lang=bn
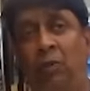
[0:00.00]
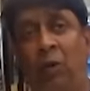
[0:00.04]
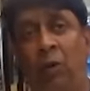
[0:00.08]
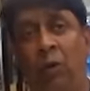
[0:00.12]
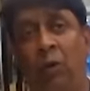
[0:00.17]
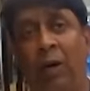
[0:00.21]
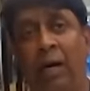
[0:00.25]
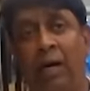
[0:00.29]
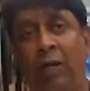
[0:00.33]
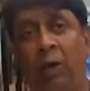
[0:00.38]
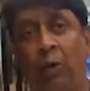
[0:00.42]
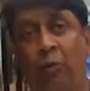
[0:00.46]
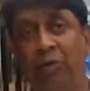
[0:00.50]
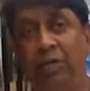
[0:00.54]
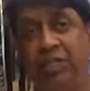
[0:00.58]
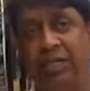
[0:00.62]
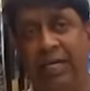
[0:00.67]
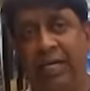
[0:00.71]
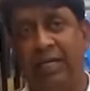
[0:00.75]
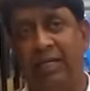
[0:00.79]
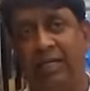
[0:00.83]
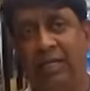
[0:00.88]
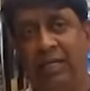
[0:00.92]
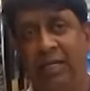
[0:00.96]
মোহনবাগানে
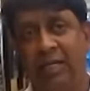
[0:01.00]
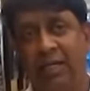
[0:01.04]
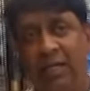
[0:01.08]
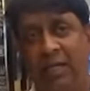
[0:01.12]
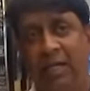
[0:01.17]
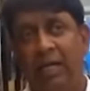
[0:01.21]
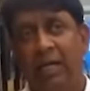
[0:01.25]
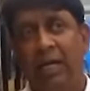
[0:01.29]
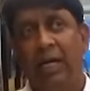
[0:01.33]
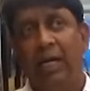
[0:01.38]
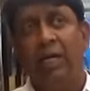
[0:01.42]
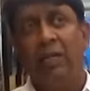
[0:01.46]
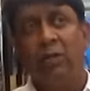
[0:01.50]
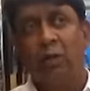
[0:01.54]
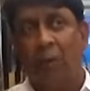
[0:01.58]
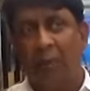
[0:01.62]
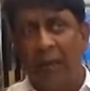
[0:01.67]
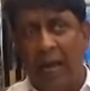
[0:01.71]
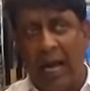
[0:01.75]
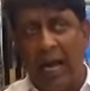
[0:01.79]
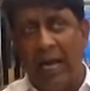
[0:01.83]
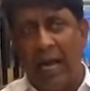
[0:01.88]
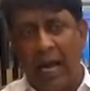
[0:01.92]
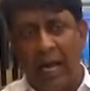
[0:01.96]
অভিষেক তবে
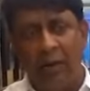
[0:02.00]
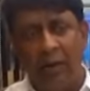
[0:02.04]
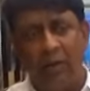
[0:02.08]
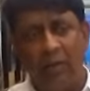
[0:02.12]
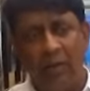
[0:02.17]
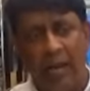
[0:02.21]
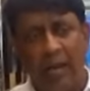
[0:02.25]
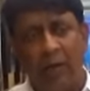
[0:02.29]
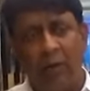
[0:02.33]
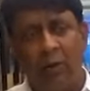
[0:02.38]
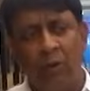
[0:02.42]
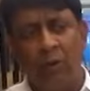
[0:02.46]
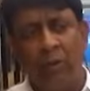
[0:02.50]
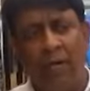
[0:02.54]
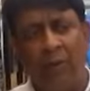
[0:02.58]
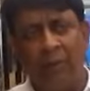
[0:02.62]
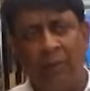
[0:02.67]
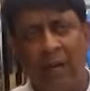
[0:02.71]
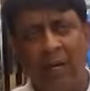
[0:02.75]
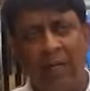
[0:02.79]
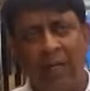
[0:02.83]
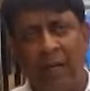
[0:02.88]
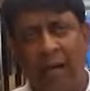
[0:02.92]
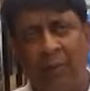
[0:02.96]
এখন না
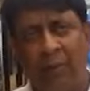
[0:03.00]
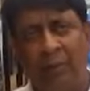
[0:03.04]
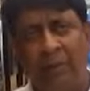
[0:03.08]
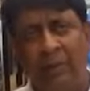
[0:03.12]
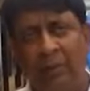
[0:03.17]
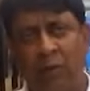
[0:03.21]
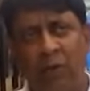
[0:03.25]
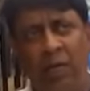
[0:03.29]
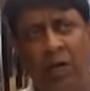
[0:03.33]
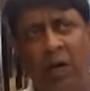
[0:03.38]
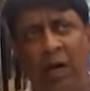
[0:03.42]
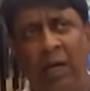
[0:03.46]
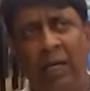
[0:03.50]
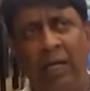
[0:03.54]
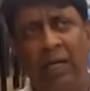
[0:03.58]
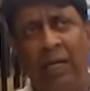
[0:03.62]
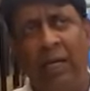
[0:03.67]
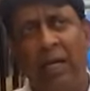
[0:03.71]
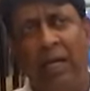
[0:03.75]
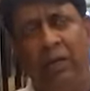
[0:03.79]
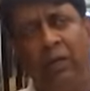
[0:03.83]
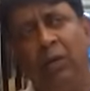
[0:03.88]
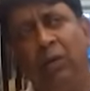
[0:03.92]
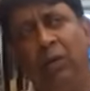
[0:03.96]
পাক আমি মনে হয়
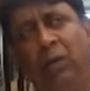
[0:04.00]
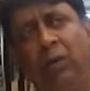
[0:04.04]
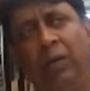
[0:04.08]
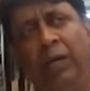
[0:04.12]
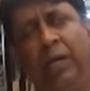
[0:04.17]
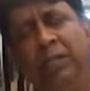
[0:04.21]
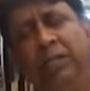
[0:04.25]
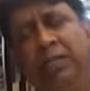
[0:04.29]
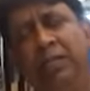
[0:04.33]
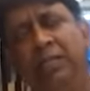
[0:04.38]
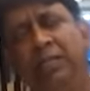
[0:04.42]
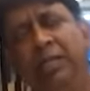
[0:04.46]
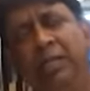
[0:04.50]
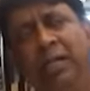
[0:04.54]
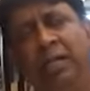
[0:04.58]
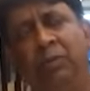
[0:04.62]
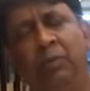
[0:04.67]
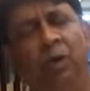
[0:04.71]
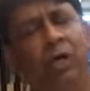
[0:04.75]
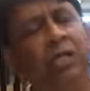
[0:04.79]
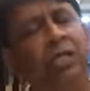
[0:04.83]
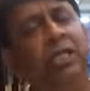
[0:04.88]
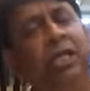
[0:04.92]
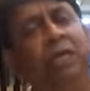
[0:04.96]
ও এই সিজনের
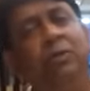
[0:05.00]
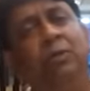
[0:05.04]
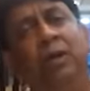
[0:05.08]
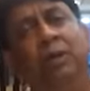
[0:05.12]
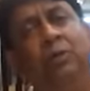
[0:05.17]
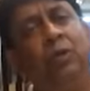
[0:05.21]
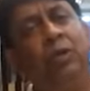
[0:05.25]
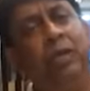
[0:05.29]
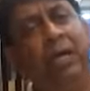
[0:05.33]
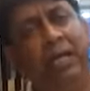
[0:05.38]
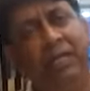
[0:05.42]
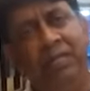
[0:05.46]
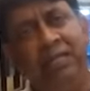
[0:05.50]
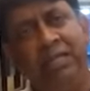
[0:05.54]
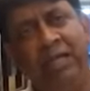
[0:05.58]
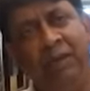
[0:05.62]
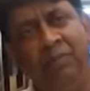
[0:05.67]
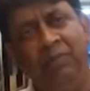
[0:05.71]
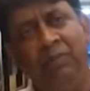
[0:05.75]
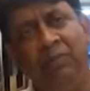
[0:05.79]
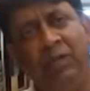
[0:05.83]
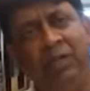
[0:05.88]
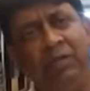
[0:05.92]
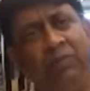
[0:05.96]
পরে যেভাবে ও খেলছে
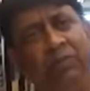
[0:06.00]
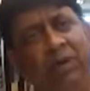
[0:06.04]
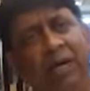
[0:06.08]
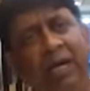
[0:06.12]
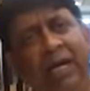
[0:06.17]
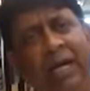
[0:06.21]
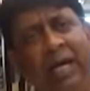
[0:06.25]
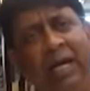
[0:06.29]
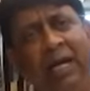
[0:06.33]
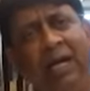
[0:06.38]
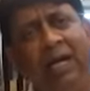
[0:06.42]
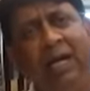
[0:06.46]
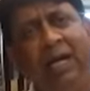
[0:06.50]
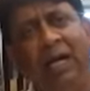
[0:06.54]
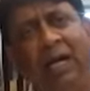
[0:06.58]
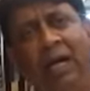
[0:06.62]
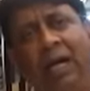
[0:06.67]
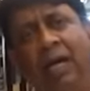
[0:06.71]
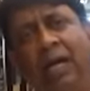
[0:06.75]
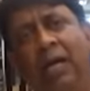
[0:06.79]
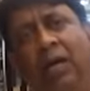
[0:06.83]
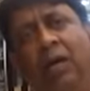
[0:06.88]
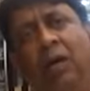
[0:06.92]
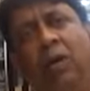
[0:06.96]
মিডফিল্ডে
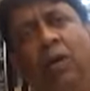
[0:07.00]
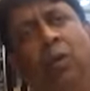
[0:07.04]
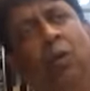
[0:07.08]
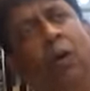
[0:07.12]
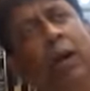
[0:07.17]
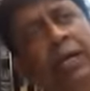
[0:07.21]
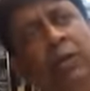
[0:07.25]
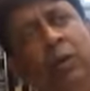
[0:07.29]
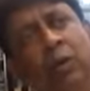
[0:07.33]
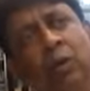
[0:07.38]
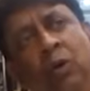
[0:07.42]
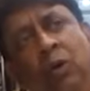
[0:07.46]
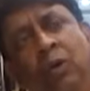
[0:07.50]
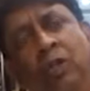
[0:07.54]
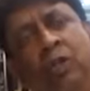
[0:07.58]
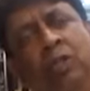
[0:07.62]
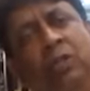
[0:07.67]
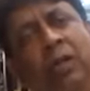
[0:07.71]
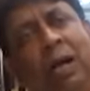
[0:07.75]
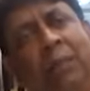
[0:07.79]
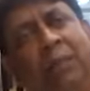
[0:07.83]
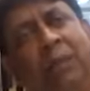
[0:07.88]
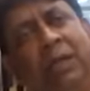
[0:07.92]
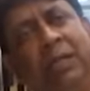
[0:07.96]
হ্যাঁ ওই অনুরোধ
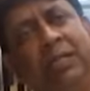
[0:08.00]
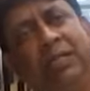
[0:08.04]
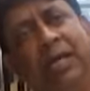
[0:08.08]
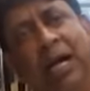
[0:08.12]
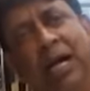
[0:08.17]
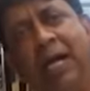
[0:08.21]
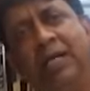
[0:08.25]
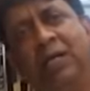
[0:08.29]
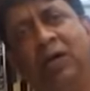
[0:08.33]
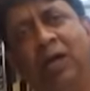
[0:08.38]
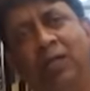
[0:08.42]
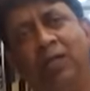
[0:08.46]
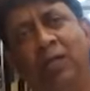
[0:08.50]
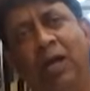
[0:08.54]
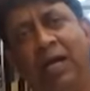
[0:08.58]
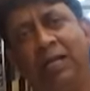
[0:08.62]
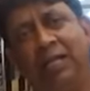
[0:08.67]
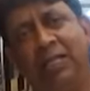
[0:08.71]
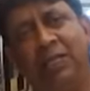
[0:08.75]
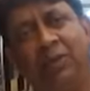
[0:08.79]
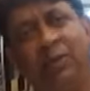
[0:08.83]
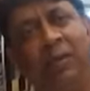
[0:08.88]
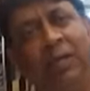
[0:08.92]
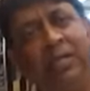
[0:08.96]
থাপার জায়গায় হয়তো
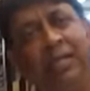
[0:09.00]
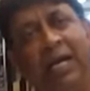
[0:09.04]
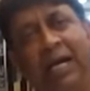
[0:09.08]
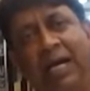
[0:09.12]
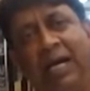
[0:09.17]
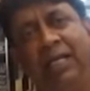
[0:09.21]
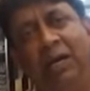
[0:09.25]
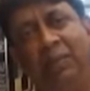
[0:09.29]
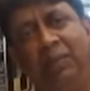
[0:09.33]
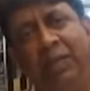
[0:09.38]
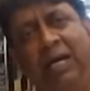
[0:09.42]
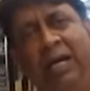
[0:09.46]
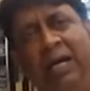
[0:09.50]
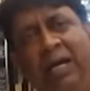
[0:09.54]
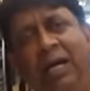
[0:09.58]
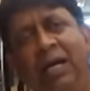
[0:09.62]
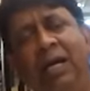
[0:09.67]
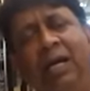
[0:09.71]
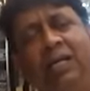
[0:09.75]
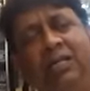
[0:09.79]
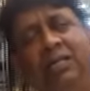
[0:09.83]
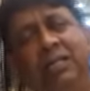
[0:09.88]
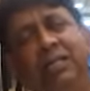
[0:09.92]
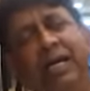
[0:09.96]
একটা সময় দেখা যাবে
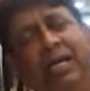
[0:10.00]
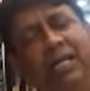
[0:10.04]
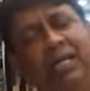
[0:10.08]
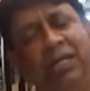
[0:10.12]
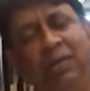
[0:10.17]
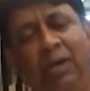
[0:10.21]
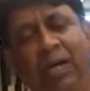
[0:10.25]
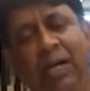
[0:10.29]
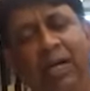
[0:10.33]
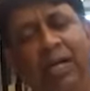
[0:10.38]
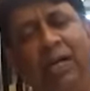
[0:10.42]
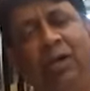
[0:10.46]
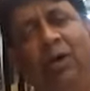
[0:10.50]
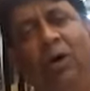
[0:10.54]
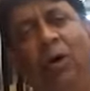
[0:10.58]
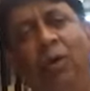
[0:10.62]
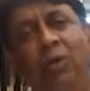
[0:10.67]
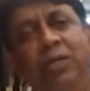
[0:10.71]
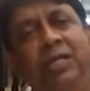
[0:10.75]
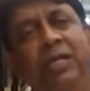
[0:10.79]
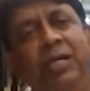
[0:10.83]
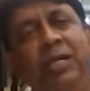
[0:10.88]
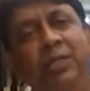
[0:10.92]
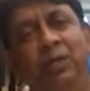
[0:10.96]
যে কি বলে
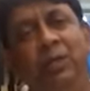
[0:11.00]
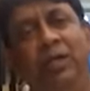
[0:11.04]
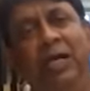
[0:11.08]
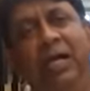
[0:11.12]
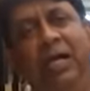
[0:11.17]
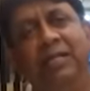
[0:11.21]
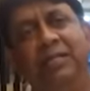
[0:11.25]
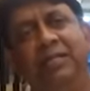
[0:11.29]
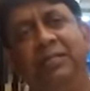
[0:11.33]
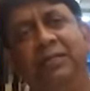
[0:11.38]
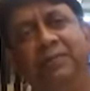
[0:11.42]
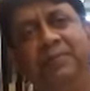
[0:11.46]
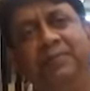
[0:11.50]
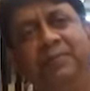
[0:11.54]
অভিষেক ঢুকে গেছে